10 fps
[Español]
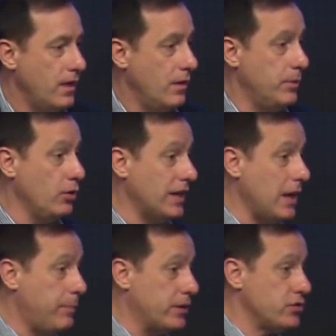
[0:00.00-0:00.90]
Veo que las
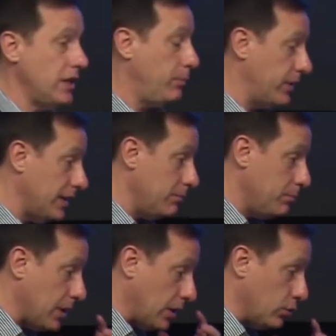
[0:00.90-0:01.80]
personas pueden
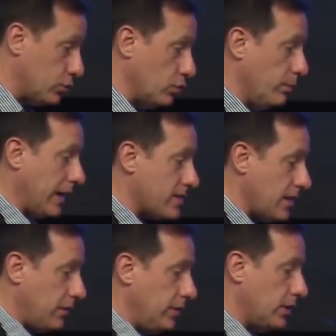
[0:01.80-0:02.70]
acostumbrarse a
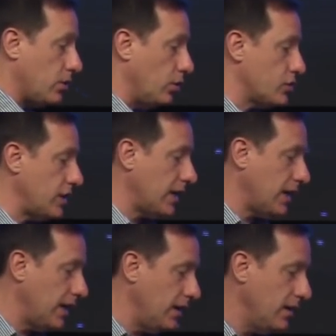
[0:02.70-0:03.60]
vivir cosas
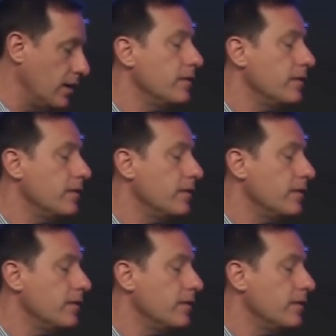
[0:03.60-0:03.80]
que